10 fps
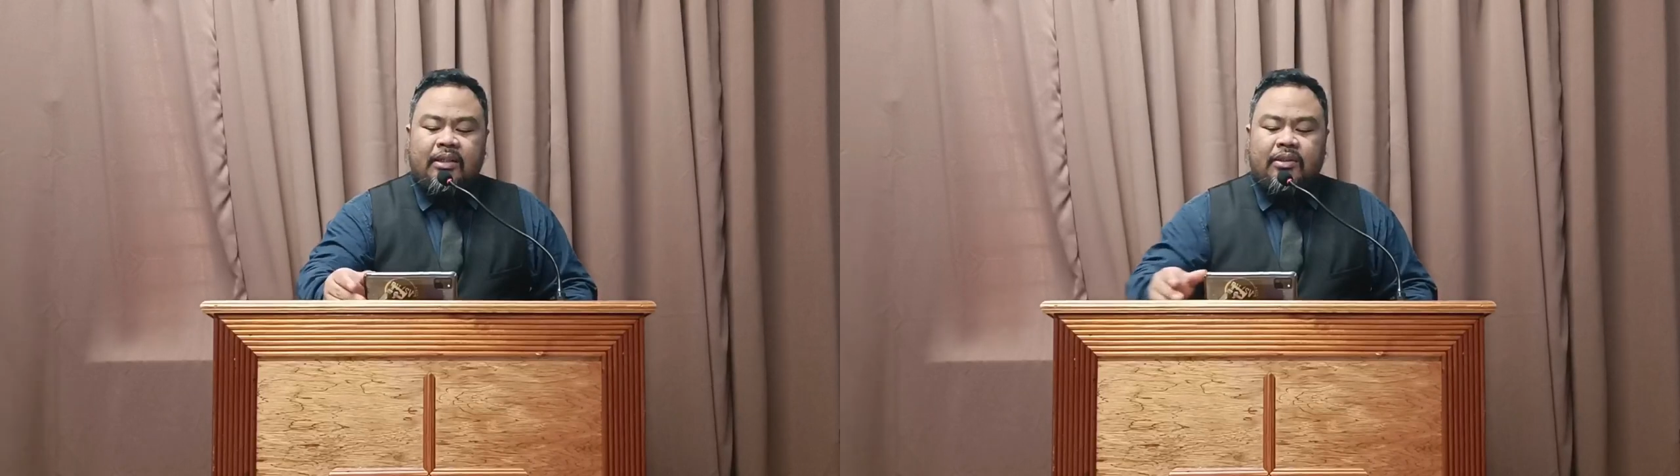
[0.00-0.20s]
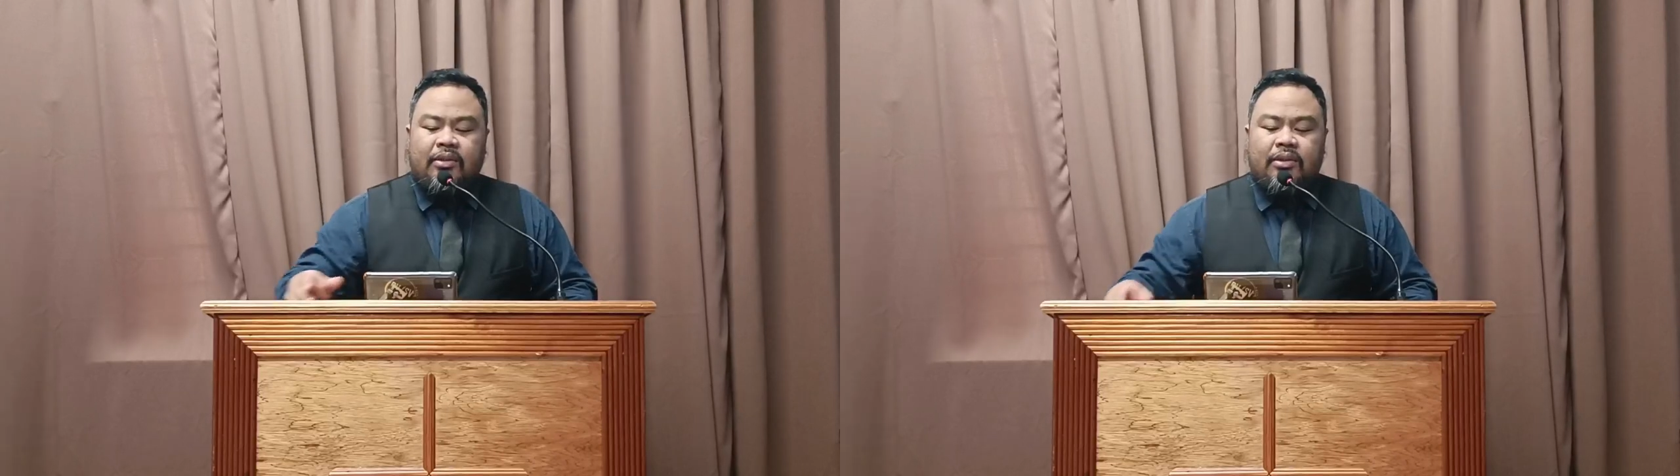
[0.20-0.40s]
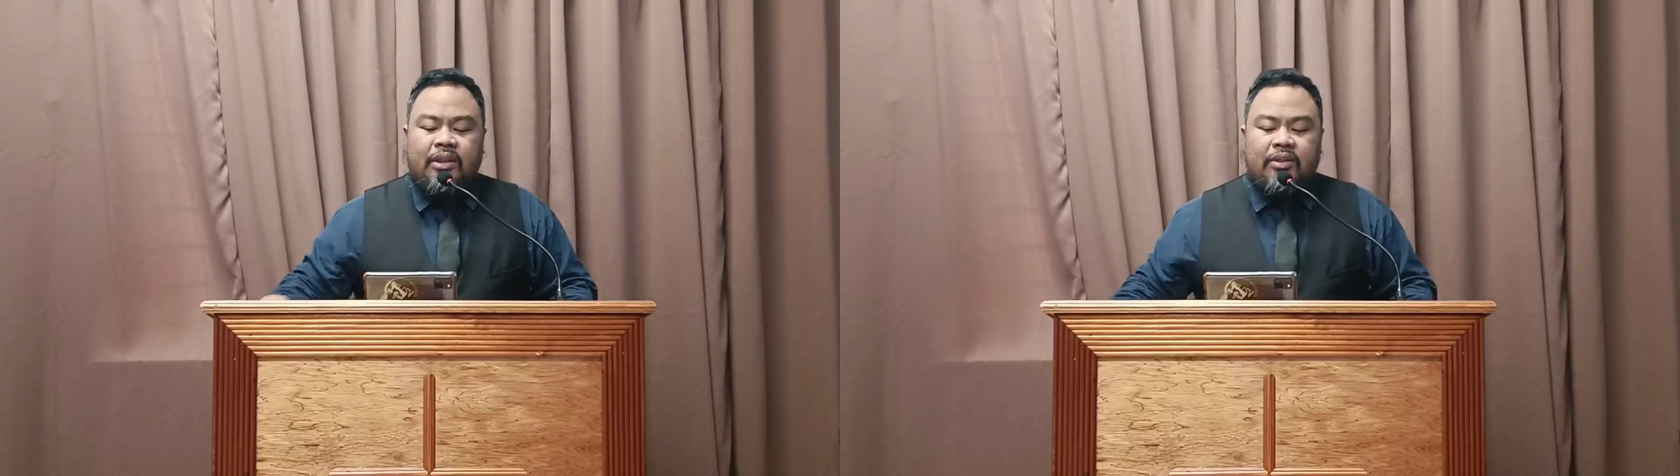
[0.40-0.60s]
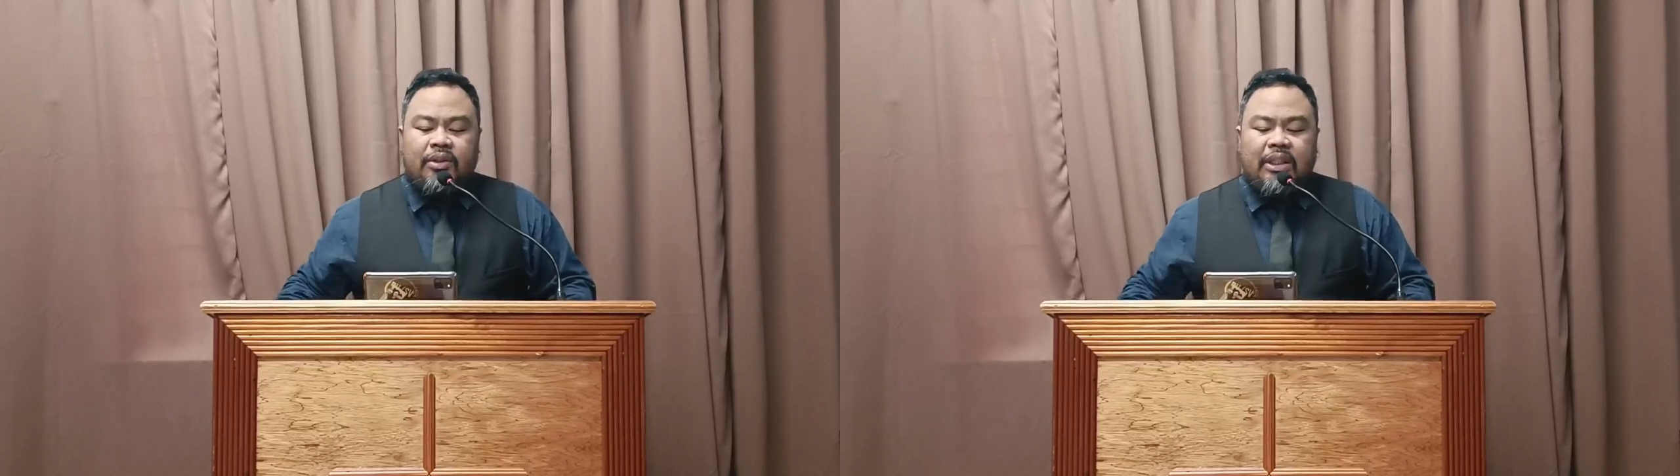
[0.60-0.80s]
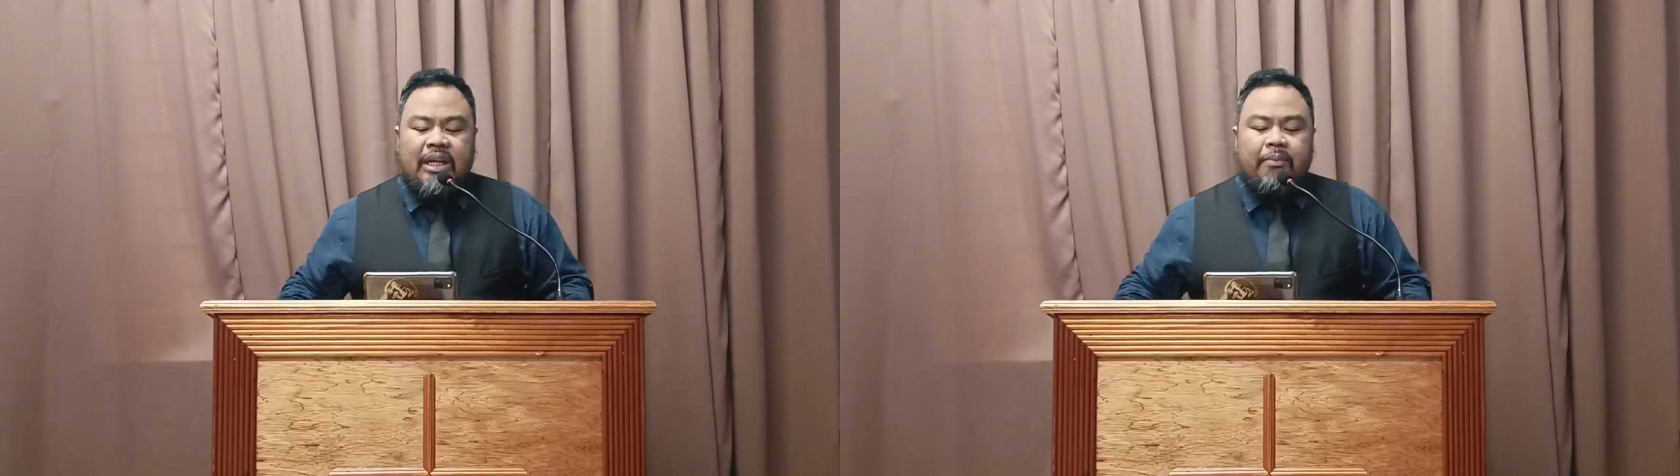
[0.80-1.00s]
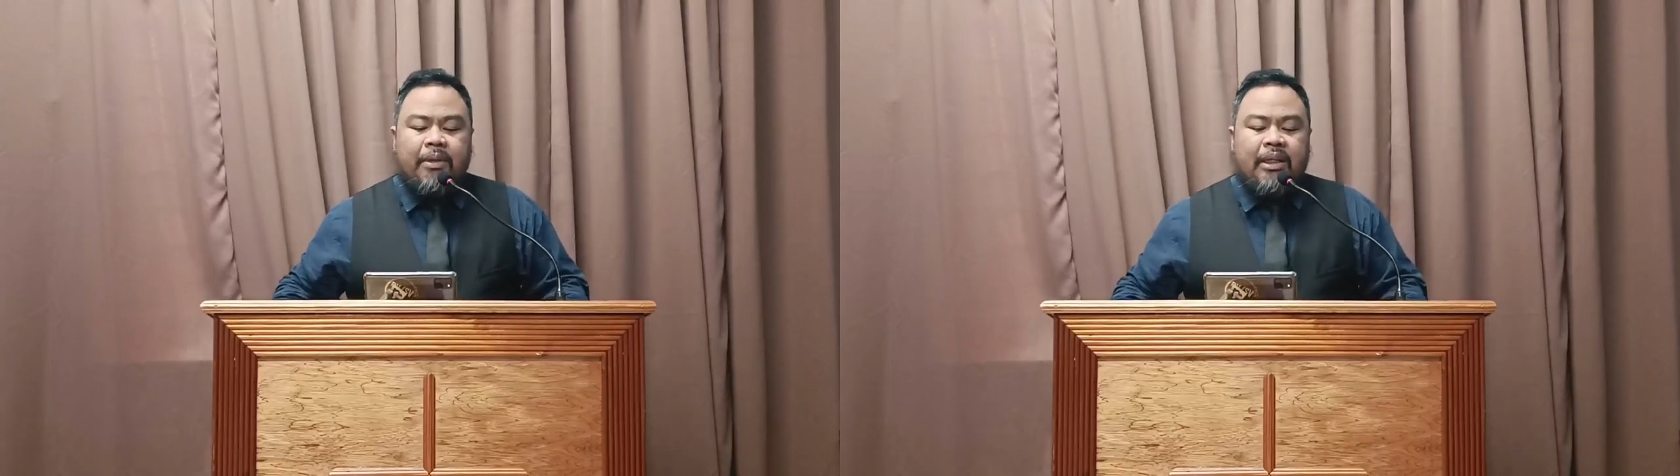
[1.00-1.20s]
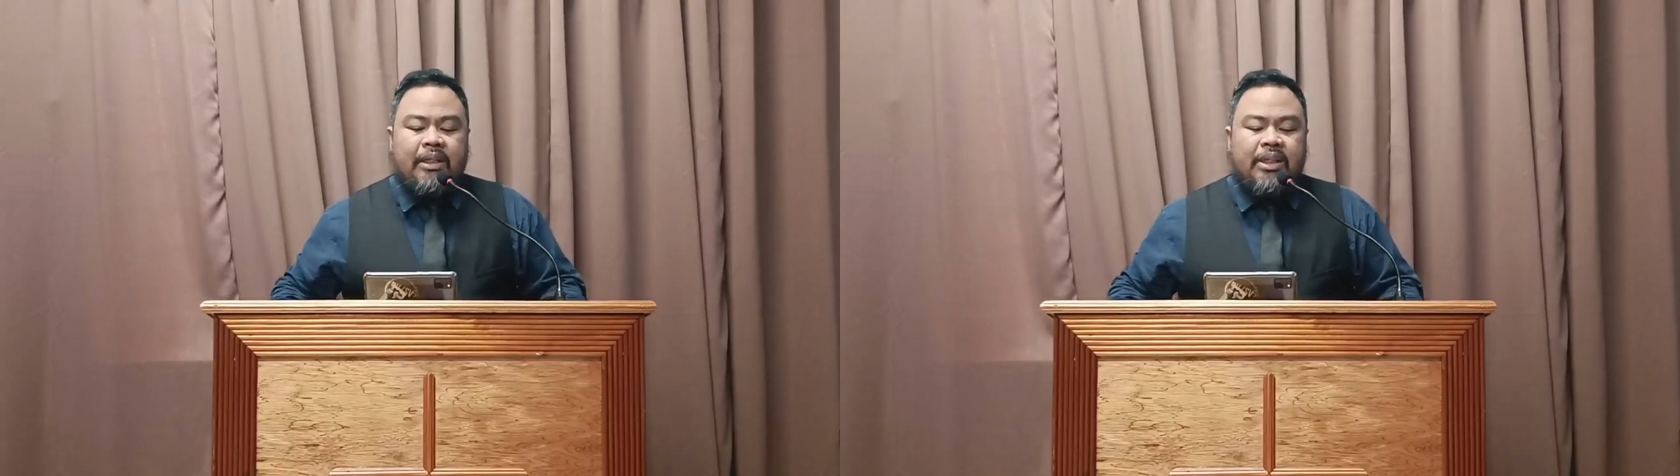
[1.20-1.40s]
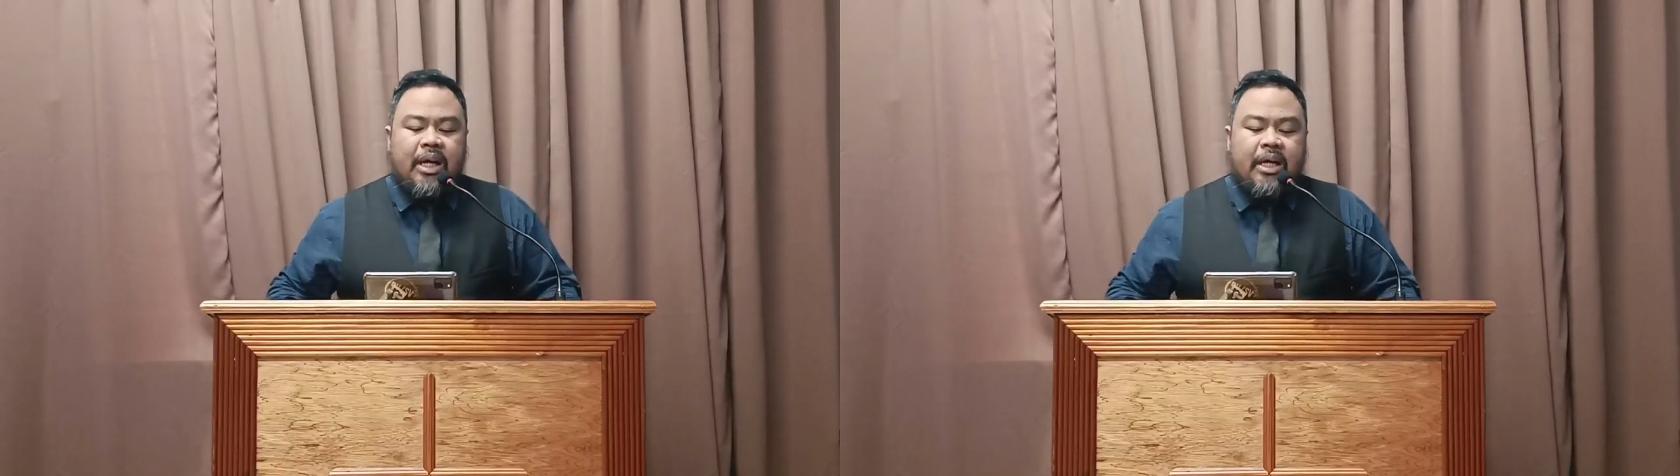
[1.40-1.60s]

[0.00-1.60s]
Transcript: history nung sinabi na siya